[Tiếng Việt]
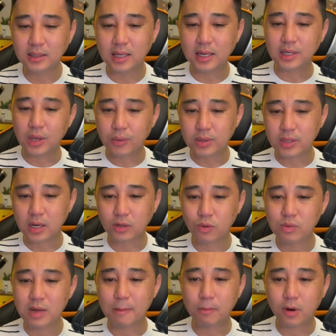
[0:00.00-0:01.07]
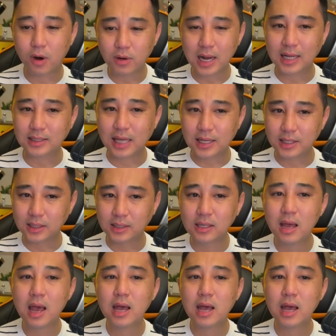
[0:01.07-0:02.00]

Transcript: là nhiều người Nhật cũng gặp khó khăn tài chính